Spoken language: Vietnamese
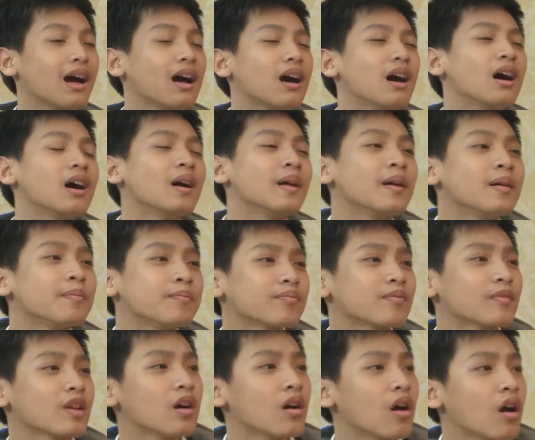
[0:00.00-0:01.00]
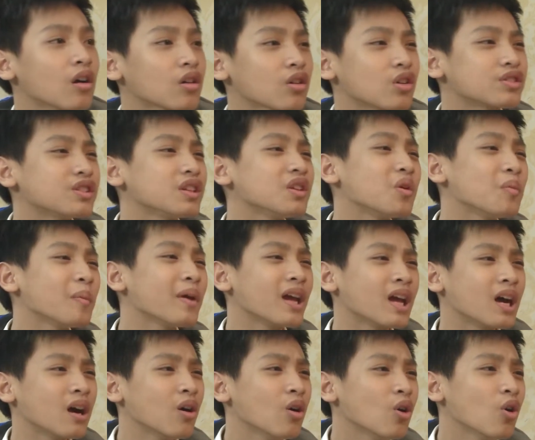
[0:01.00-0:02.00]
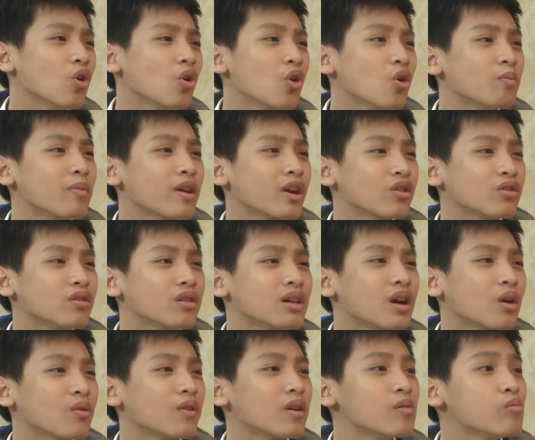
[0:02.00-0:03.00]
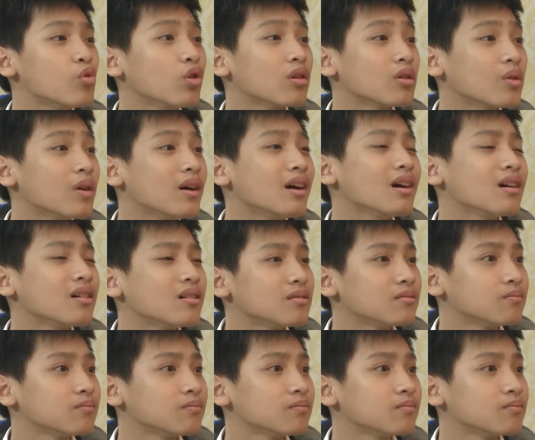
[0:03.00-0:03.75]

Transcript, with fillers: à con xin lỗi mẹ ạ hôm nay con đi học về muộn quá ạ